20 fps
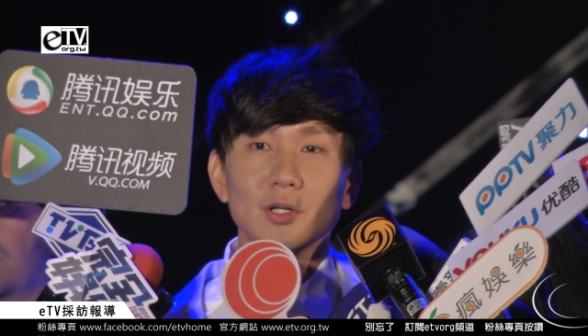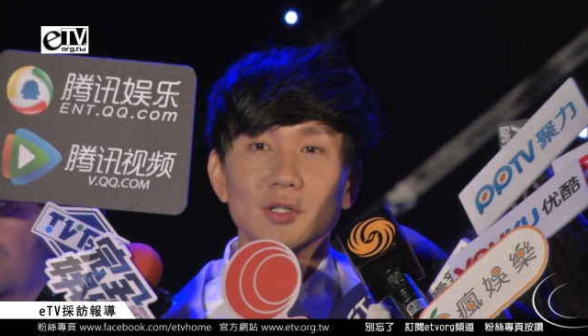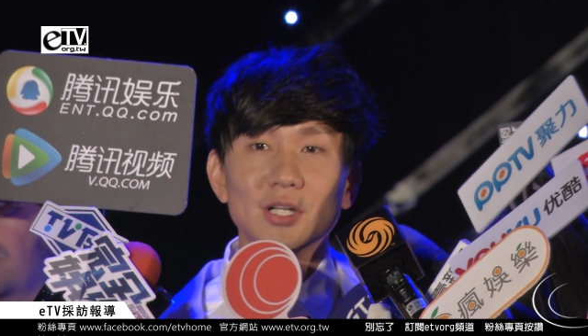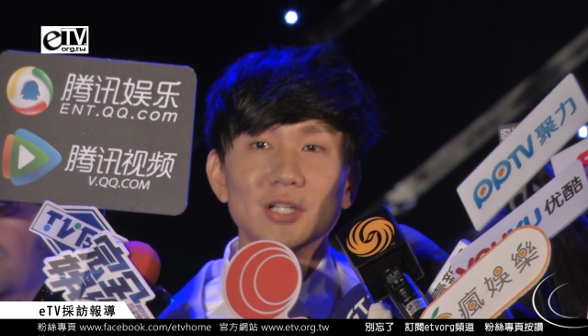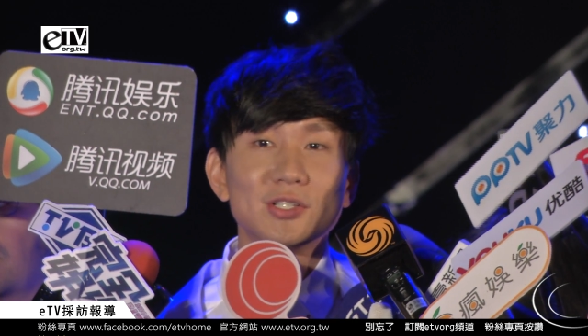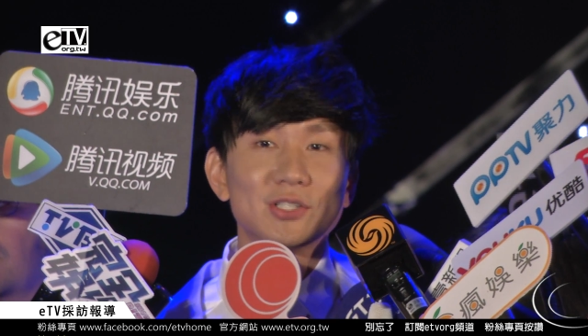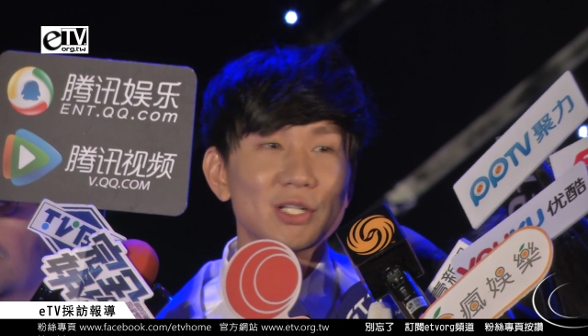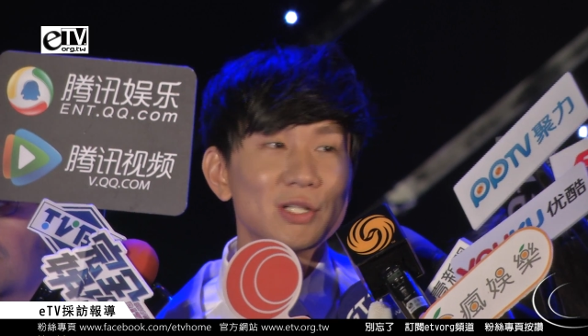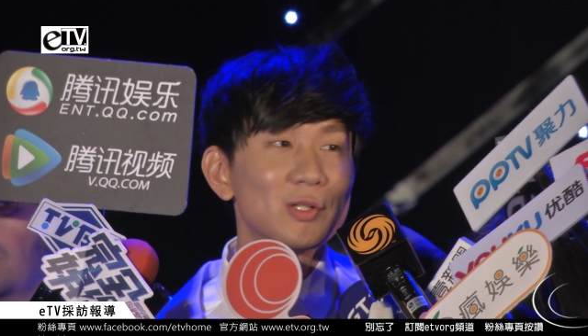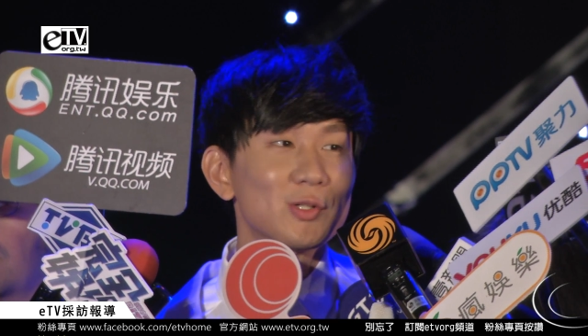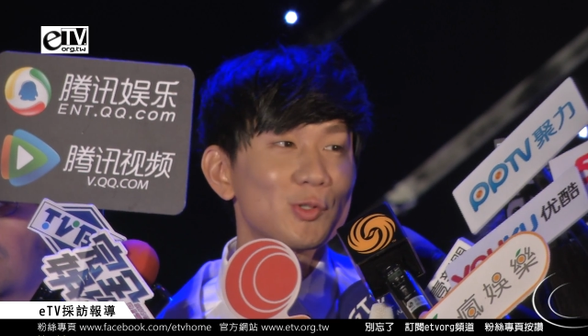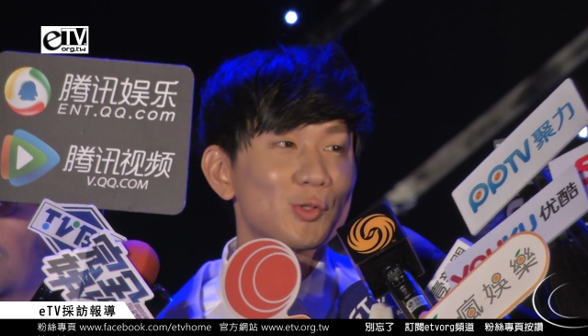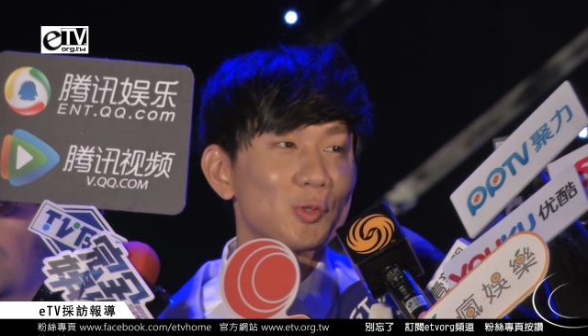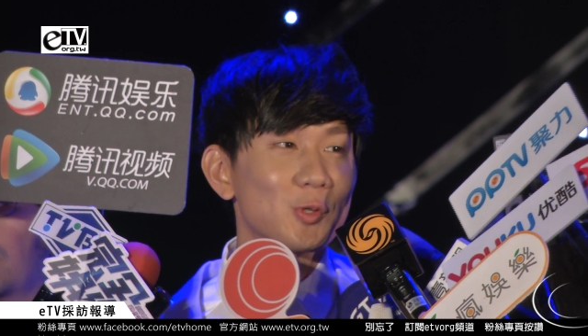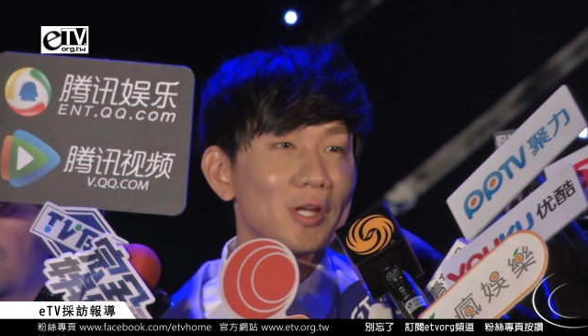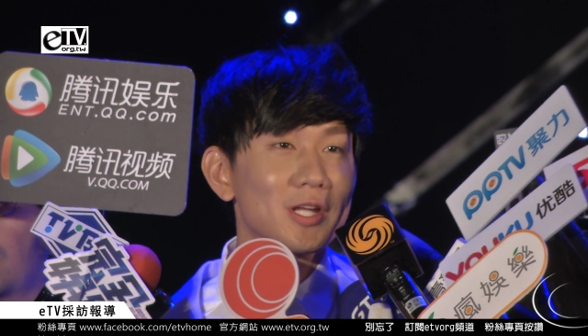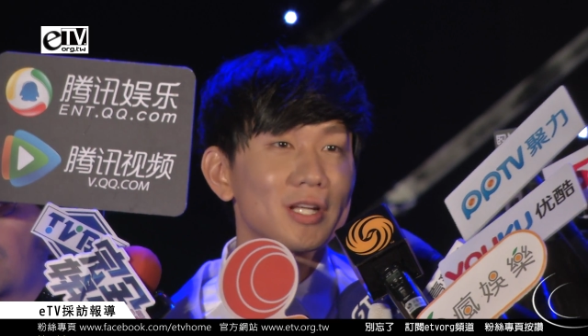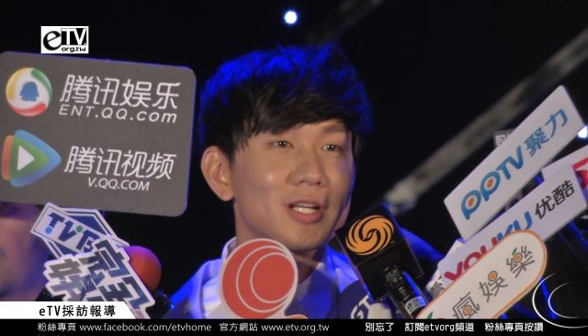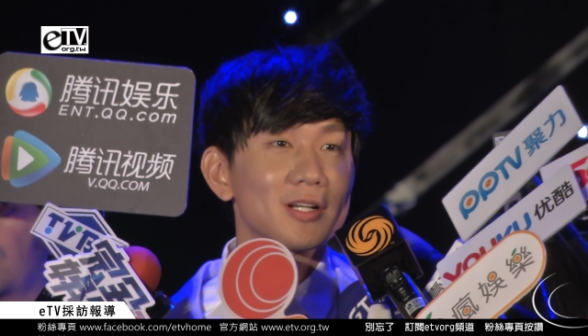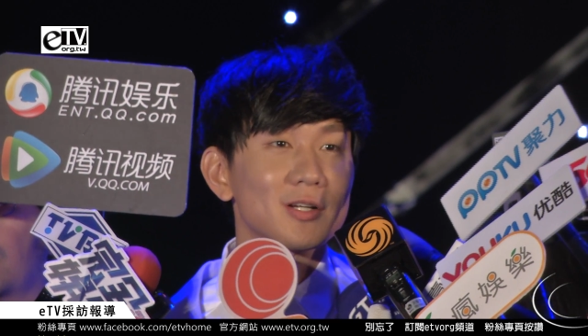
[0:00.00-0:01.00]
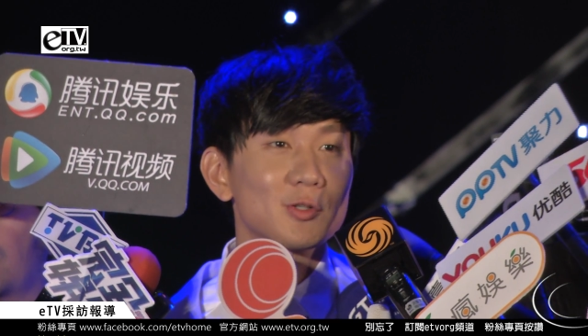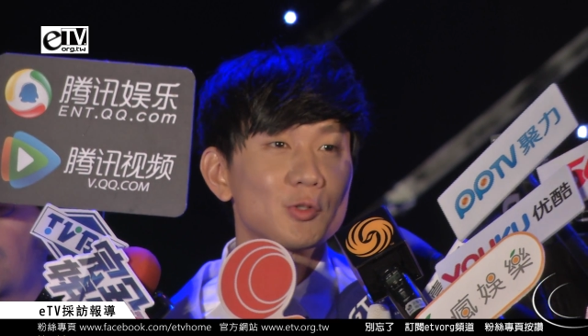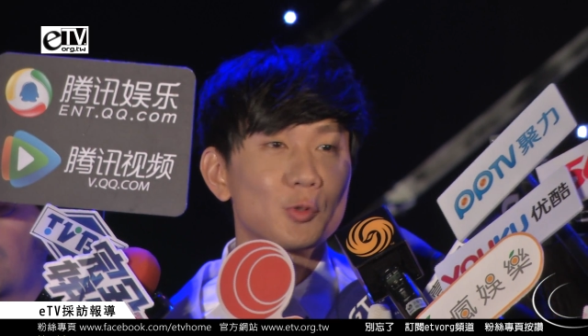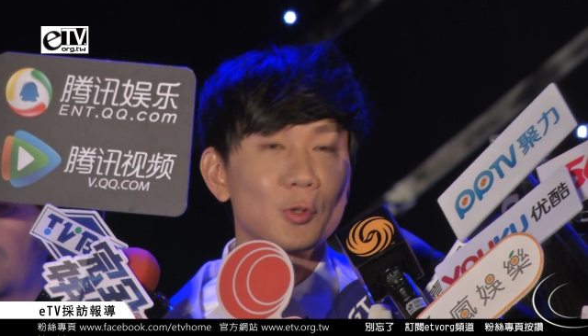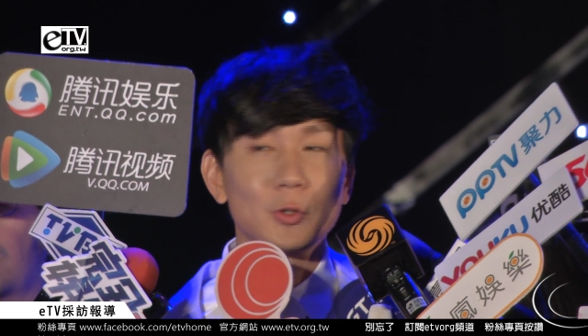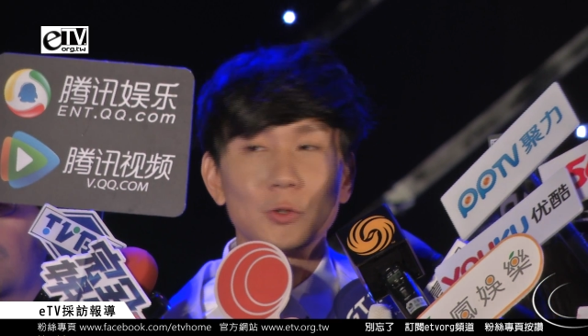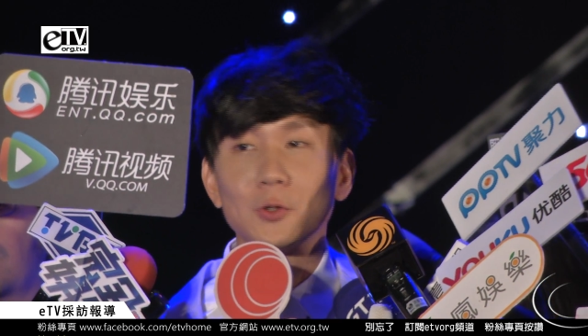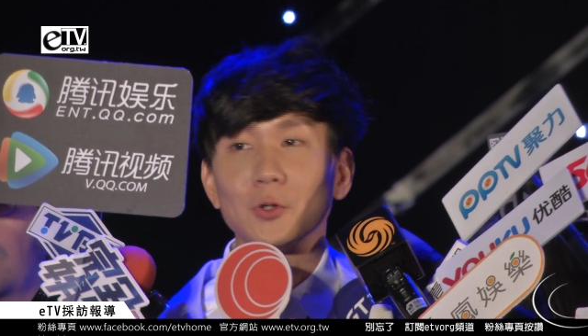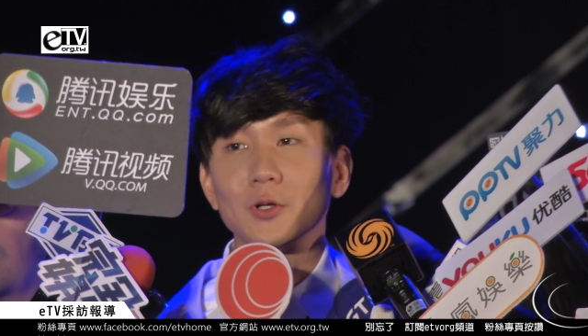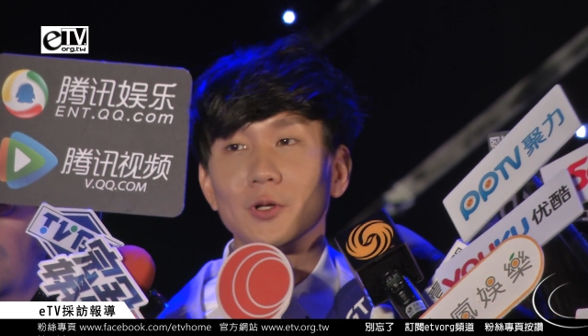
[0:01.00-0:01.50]
认真学一个
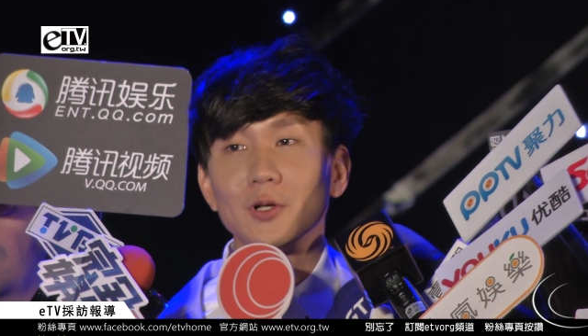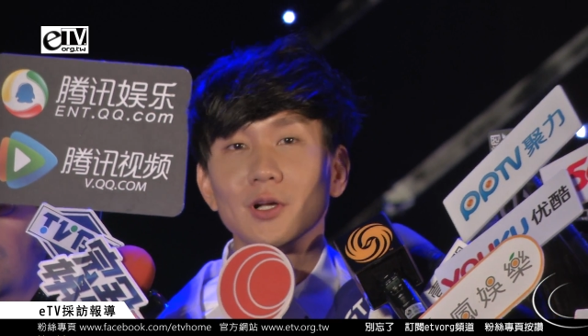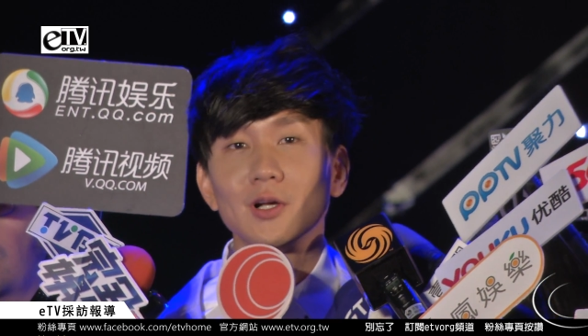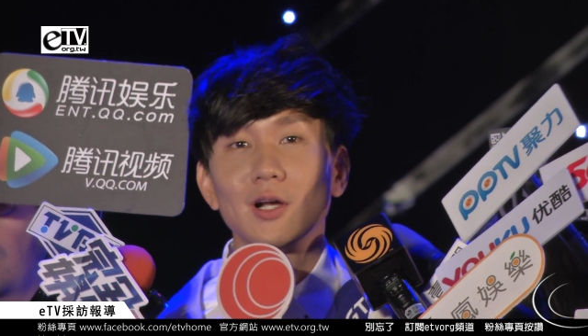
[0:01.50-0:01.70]
旋律